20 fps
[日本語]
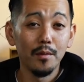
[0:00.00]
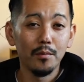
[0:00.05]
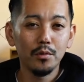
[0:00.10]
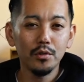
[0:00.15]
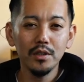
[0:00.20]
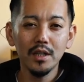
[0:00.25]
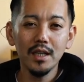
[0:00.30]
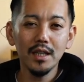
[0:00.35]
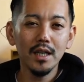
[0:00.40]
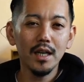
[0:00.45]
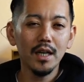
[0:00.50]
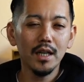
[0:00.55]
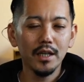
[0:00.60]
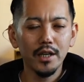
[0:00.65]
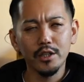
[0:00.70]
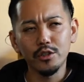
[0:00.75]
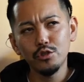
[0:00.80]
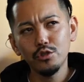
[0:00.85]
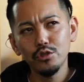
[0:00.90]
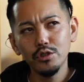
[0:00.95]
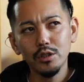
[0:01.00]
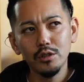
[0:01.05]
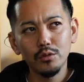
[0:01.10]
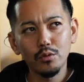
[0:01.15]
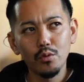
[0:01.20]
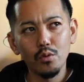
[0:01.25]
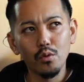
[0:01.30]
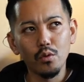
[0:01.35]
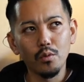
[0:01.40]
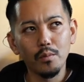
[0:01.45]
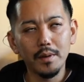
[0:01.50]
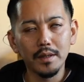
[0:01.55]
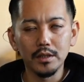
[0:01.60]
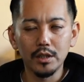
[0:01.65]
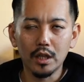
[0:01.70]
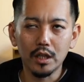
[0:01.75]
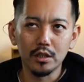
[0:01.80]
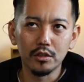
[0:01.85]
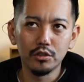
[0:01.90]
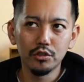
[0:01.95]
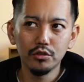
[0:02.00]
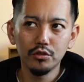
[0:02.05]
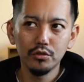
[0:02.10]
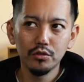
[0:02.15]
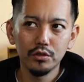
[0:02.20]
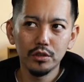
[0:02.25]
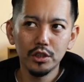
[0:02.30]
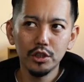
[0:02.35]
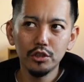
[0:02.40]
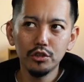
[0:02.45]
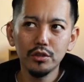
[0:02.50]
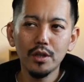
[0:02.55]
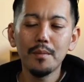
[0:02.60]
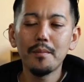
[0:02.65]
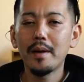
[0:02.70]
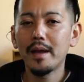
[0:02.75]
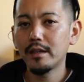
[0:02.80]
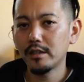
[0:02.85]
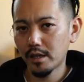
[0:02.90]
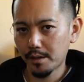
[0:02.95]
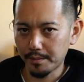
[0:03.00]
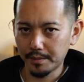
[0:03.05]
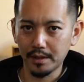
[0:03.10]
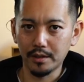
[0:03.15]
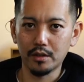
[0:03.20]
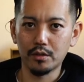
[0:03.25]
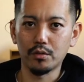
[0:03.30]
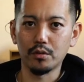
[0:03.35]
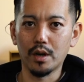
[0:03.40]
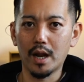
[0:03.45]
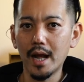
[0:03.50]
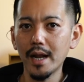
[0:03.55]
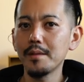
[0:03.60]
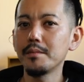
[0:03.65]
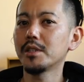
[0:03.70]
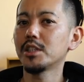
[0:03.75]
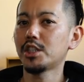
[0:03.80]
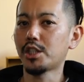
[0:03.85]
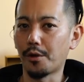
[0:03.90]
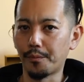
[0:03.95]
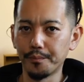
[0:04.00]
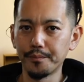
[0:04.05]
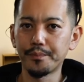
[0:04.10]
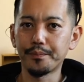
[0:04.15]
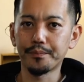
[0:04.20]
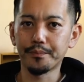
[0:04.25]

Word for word: 僕なんかがね、中学、高校、まあ、20年前ぐらいまでっていうのはありましたよ。